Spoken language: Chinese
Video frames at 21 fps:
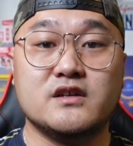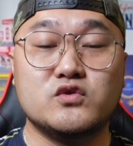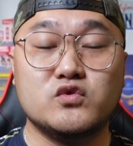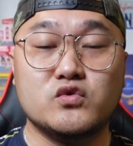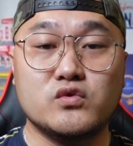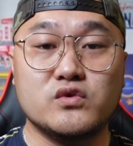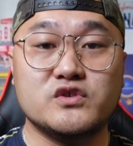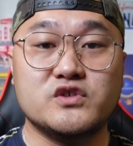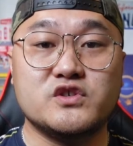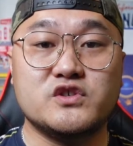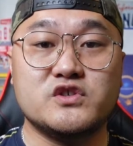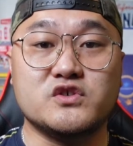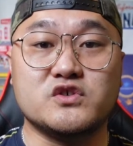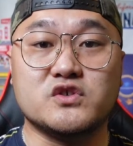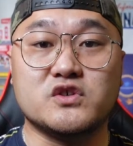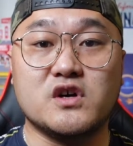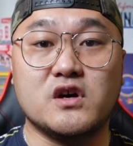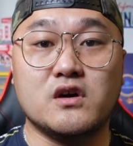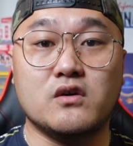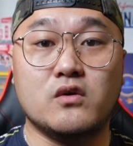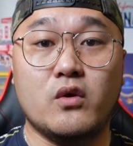多次
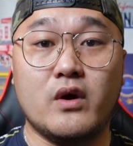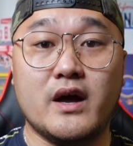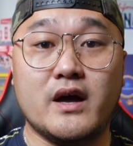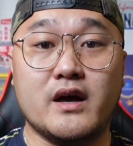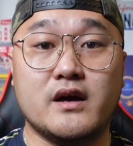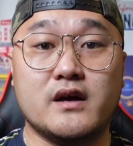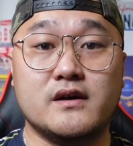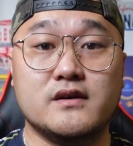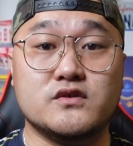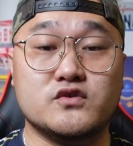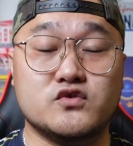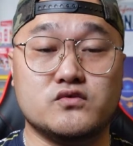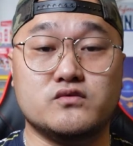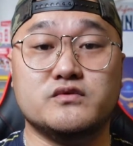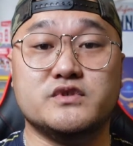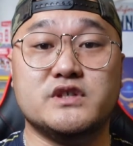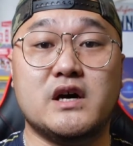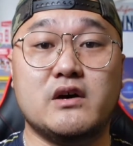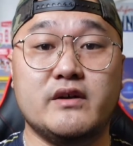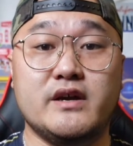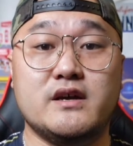更换主
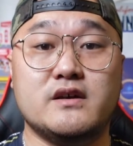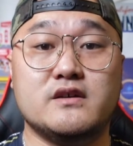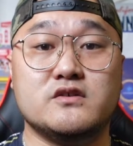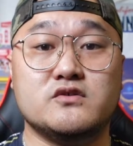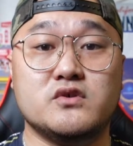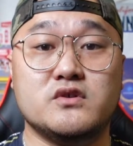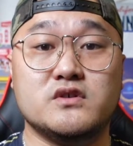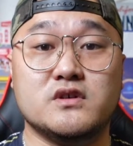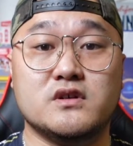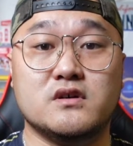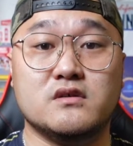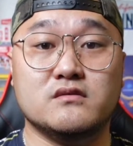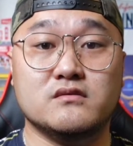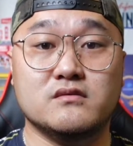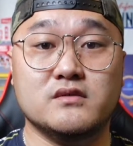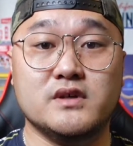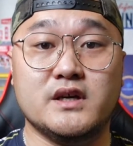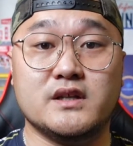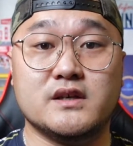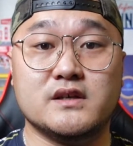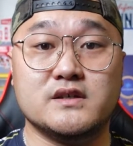教练，随着
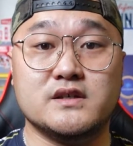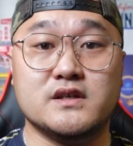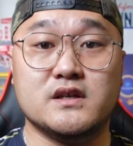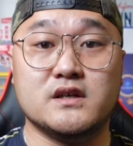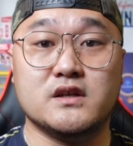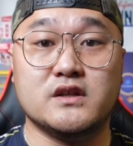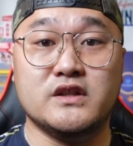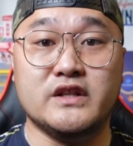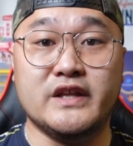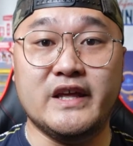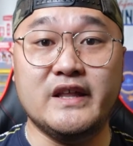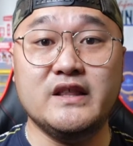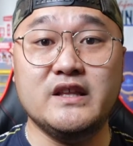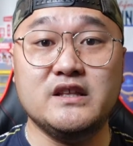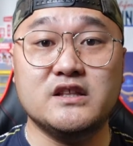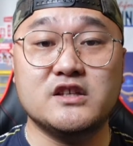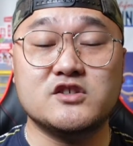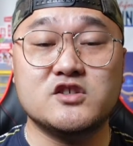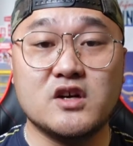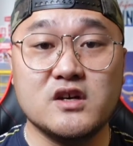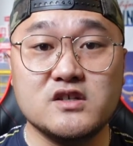吴磊的这个年
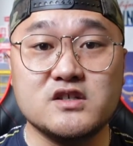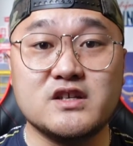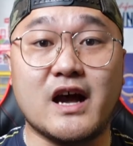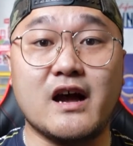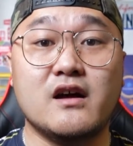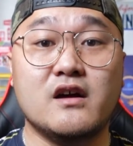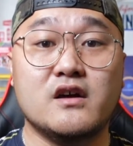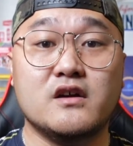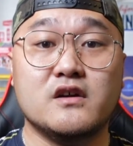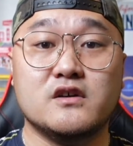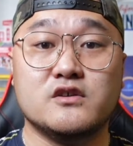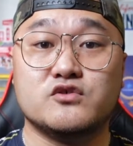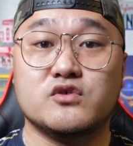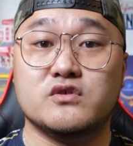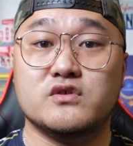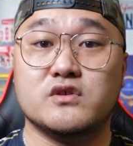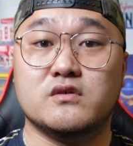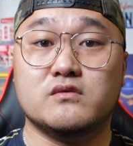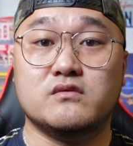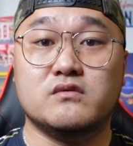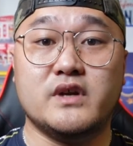龄的增长，随
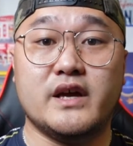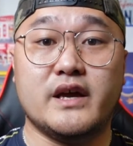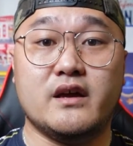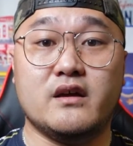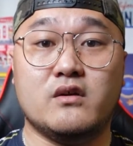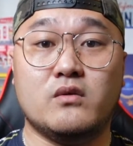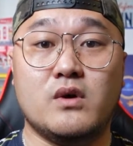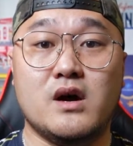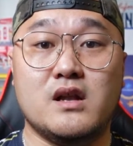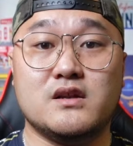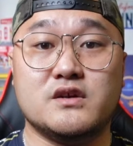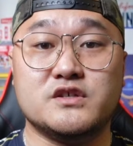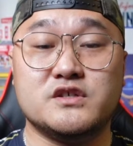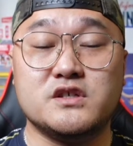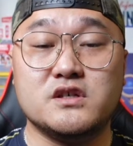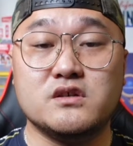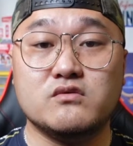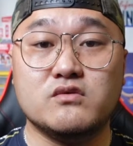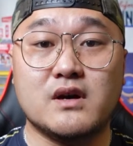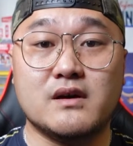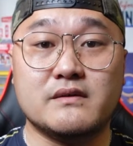着吴磊患了
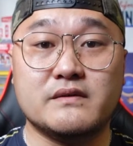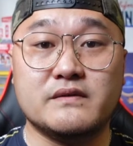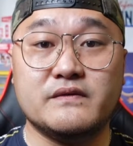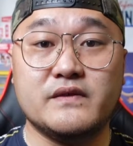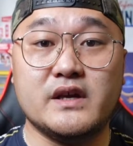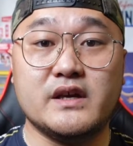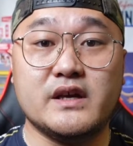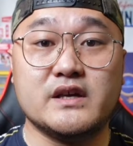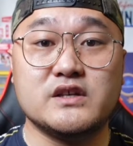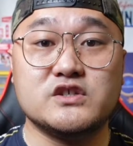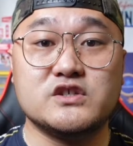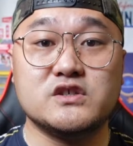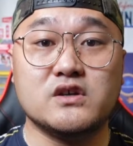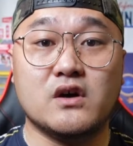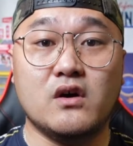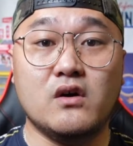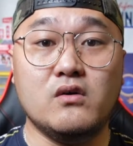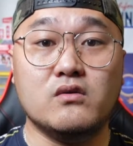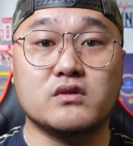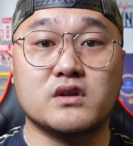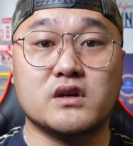新冠肺炎之
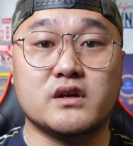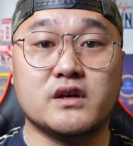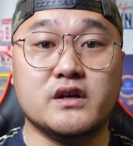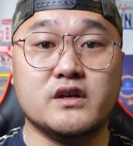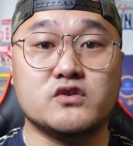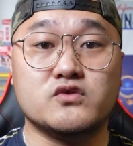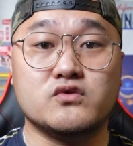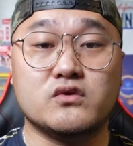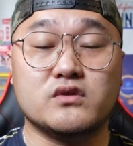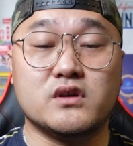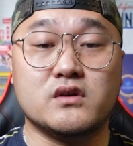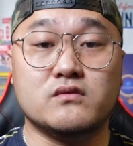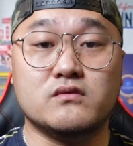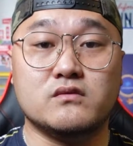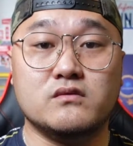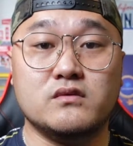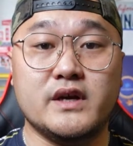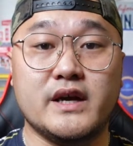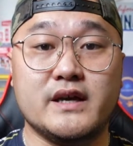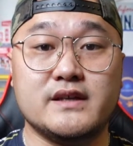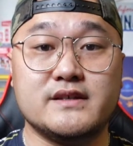后呢，可以说呢，
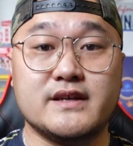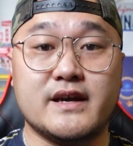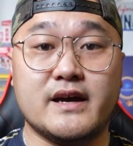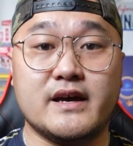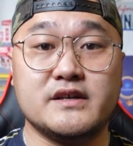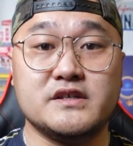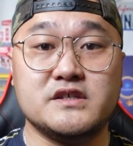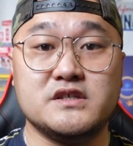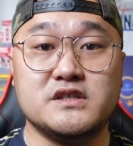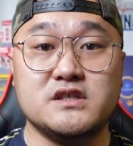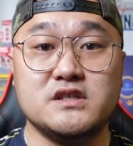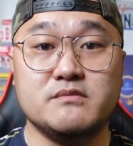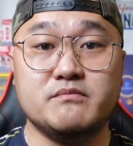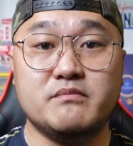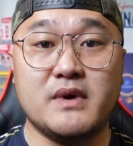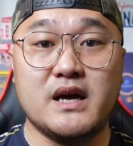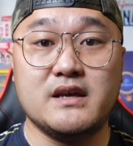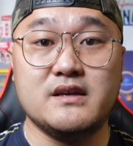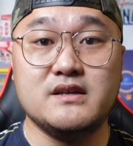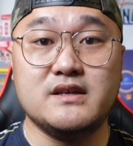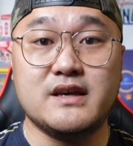吴磊在西
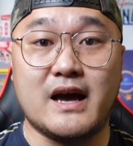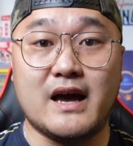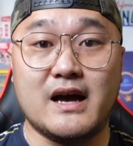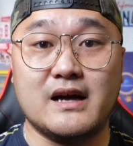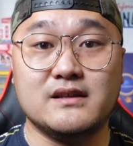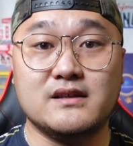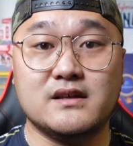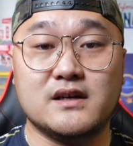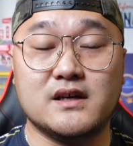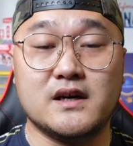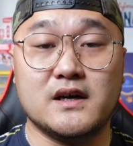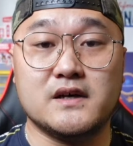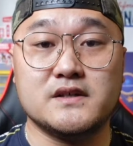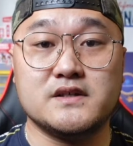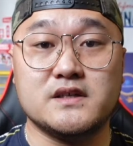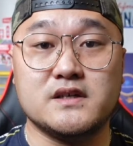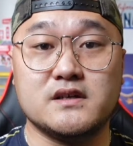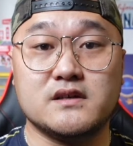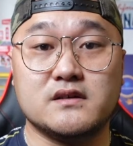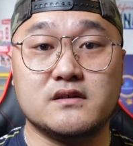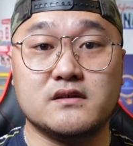班牙的
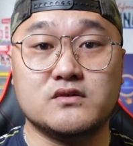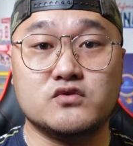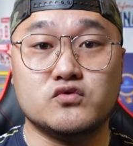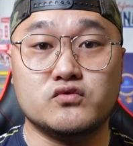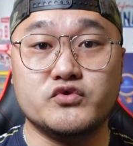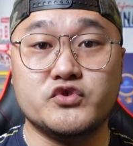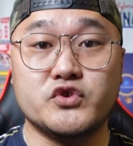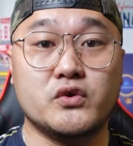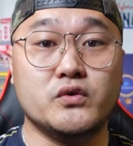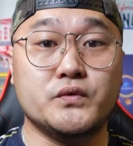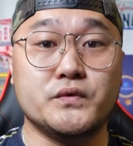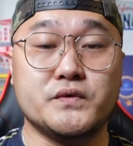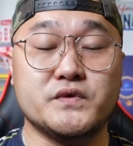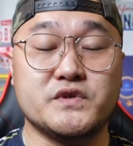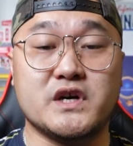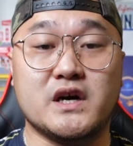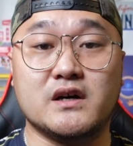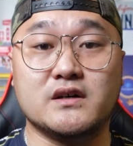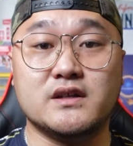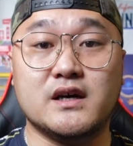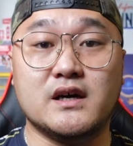这个足球旅
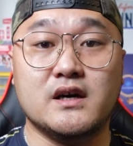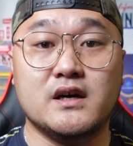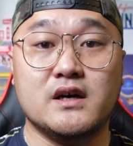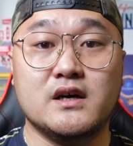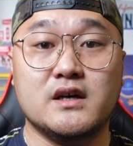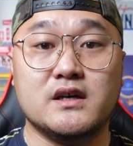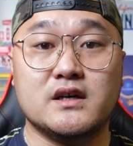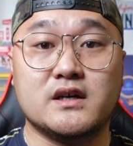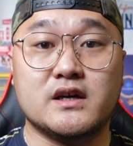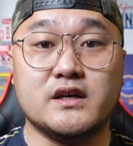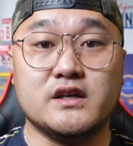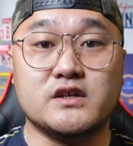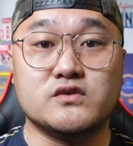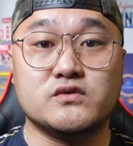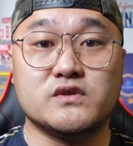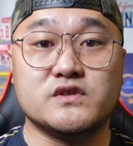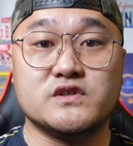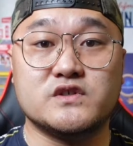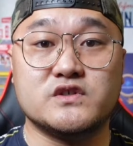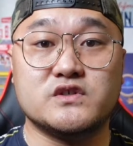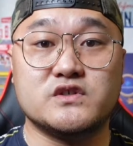程呢，可以
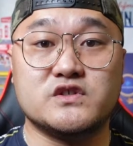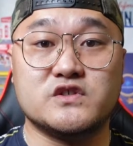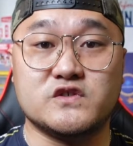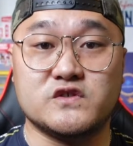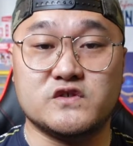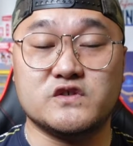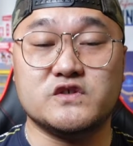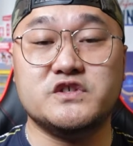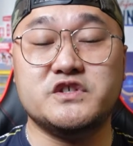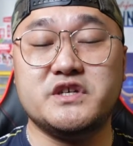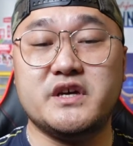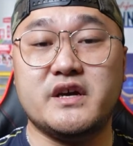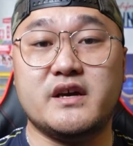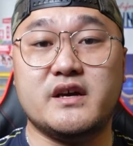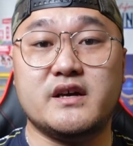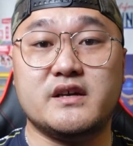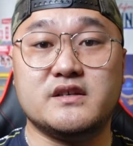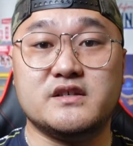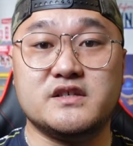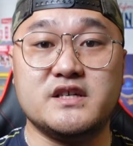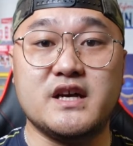说是直
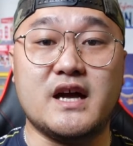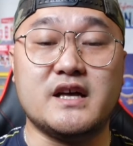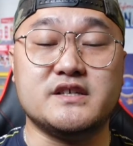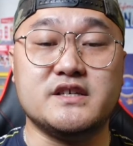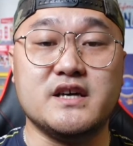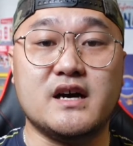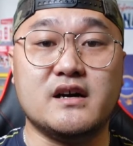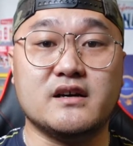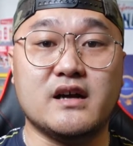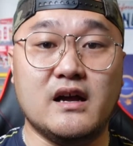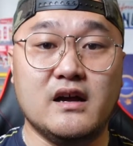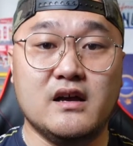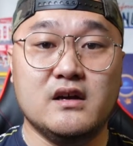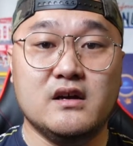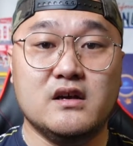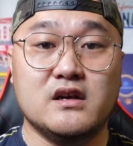线下降了。